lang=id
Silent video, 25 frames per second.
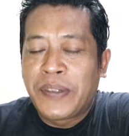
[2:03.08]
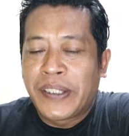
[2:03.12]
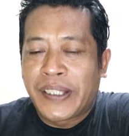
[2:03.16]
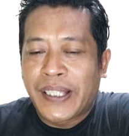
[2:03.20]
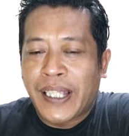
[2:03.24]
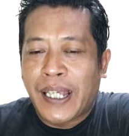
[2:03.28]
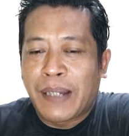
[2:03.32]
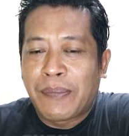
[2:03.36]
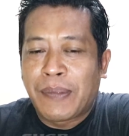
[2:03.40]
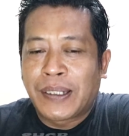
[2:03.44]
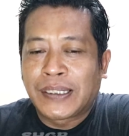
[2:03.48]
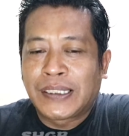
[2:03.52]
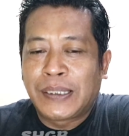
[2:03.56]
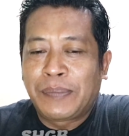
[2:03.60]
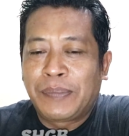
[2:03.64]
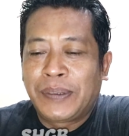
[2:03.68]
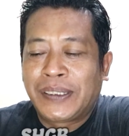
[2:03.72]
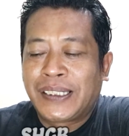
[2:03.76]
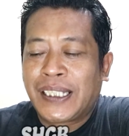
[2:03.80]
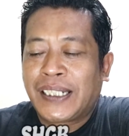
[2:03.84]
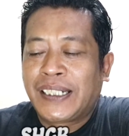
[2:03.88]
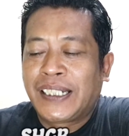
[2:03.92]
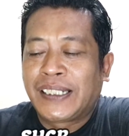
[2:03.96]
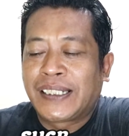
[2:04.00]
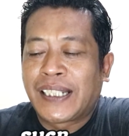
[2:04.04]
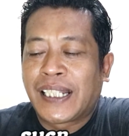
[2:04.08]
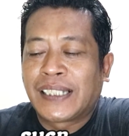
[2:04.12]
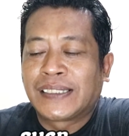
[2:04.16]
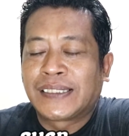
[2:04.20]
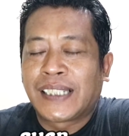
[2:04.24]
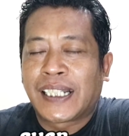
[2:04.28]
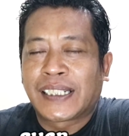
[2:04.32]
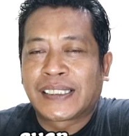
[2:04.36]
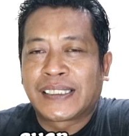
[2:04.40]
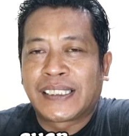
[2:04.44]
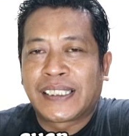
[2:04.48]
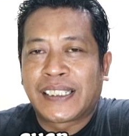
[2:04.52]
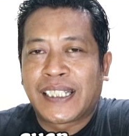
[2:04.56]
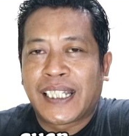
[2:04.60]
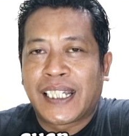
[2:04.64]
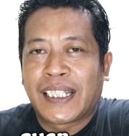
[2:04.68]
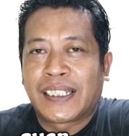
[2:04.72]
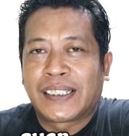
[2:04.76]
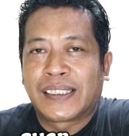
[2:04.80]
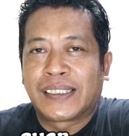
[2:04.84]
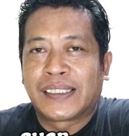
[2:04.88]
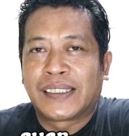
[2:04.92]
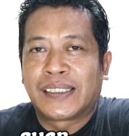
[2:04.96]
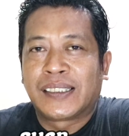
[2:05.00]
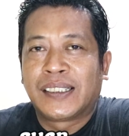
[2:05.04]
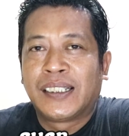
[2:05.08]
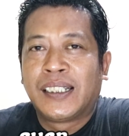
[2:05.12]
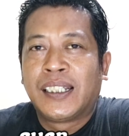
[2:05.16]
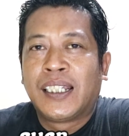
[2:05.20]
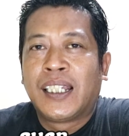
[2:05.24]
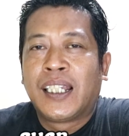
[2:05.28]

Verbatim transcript: bisa masih bisa ditransaksikan.